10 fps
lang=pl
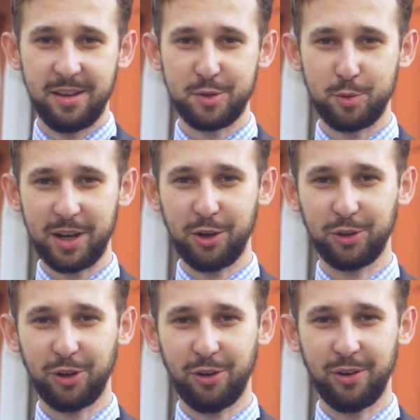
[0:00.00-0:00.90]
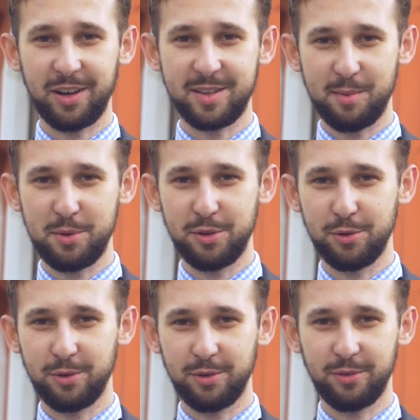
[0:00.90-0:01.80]
z którego to
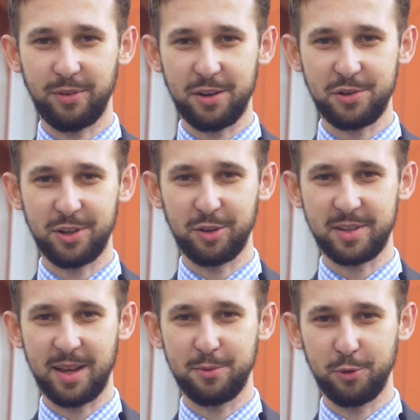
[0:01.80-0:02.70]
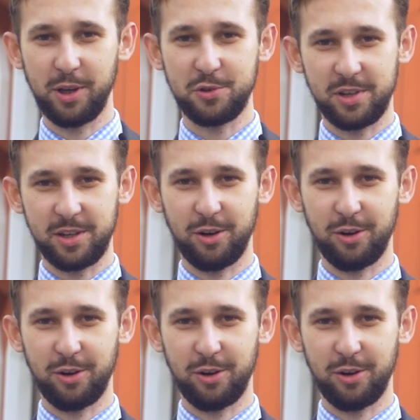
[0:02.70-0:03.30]
egzaminu właśnie dostałem dwóje, czyli